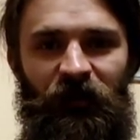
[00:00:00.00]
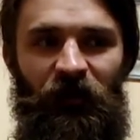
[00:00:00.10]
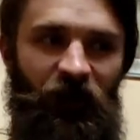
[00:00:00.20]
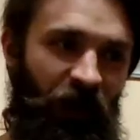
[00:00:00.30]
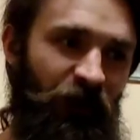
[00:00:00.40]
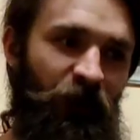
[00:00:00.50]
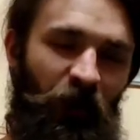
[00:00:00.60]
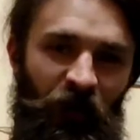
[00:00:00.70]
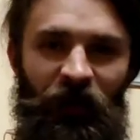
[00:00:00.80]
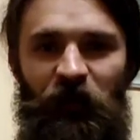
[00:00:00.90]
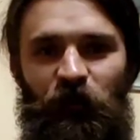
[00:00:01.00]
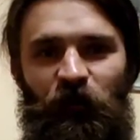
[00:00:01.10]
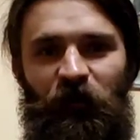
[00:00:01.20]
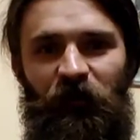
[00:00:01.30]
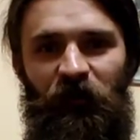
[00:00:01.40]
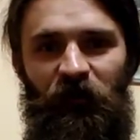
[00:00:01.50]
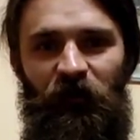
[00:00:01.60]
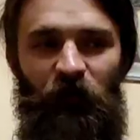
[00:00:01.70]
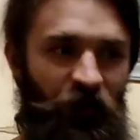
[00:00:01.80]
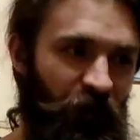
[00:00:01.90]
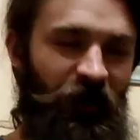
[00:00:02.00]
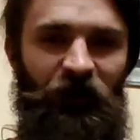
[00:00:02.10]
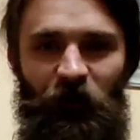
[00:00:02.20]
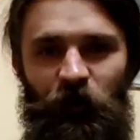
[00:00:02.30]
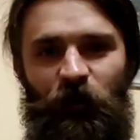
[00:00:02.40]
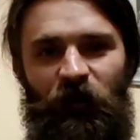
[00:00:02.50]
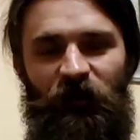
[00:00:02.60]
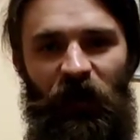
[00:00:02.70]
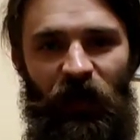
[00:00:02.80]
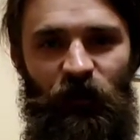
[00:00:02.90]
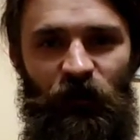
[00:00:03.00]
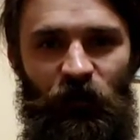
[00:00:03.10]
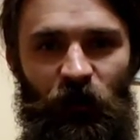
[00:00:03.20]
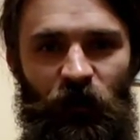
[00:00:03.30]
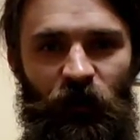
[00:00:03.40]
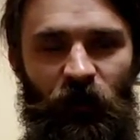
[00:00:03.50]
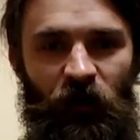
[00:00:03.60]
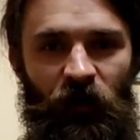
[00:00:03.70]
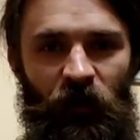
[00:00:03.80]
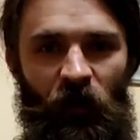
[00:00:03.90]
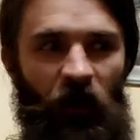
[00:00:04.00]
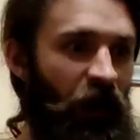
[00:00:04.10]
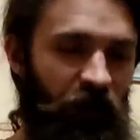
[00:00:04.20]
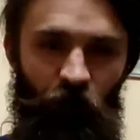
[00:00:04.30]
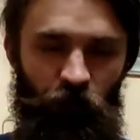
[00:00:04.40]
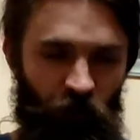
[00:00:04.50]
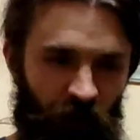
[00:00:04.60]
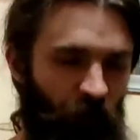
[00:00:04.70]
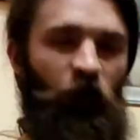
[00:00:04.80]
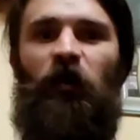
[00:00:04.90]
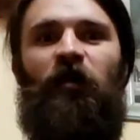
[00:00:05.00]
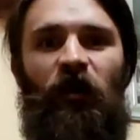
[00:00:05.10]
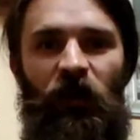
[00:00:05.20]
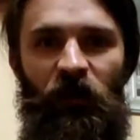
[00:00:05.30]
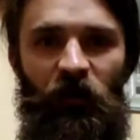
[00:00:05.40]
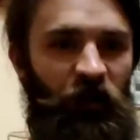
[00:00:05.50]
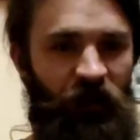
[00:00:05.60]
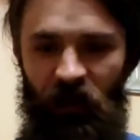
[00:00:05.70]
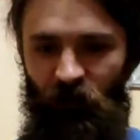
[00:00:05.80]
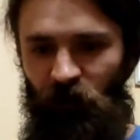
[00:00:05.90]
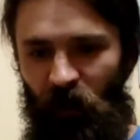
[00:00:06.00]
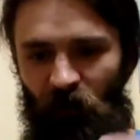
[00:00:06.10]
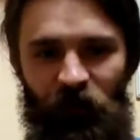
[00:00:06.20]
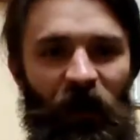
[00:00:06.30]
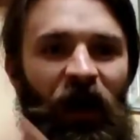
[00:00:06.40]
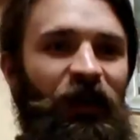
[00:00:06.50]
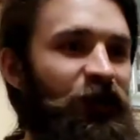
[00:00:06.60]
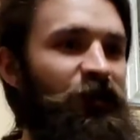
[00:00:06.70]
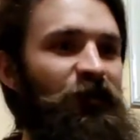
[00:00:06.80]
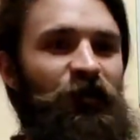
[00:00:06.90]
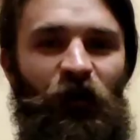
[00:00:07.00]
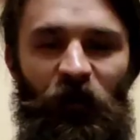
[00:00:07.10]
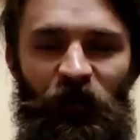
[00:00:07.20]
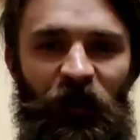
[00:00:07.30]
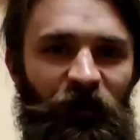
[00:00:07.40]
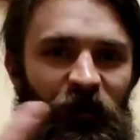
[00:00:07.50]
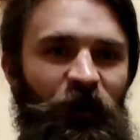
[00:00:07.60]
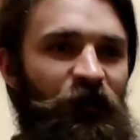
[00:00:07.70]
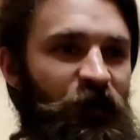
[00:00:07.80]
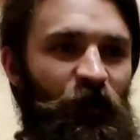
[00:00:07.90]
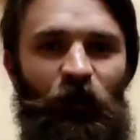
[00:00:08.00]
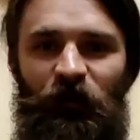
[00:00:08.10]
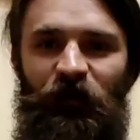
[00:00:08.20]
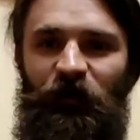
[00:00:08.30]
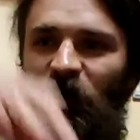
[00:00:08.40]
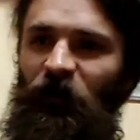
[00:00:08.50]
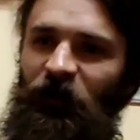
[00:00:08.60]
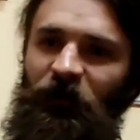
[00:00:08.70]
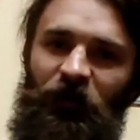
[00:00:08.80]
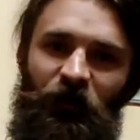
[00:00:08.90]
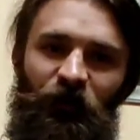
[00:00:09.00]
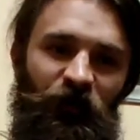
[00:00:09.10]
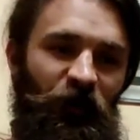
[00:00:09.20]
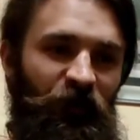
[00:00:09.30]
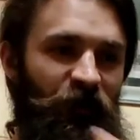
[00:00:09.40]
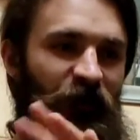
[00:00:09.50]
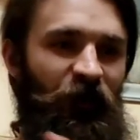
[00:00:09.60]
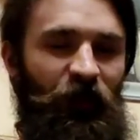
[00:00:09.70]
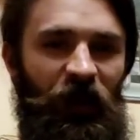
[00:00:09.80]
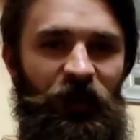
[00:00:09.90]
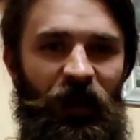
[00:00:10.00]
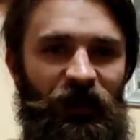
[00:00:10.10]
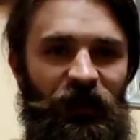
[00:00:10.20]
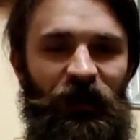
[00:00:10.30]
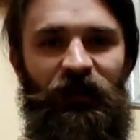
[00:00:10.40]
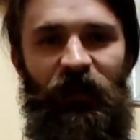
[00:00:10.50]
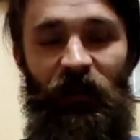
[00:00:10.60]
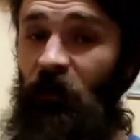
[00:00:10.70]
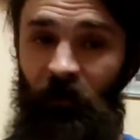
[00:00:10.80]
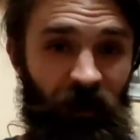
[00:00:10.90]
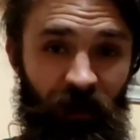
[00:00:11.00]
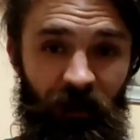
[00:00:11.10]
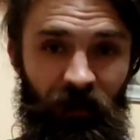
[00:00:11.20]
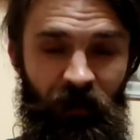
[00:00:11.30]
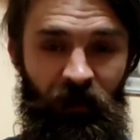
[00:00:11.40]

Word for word: И до этого момента чудил. Но теперь ты можешь разворачивать свою машину. И от того, что ты это понял, тебе сразу вот так вот, на, держи, все, все фишки, все бонусы, все, ты наверху, все, все тебе прощается, ты разгадал. Нет.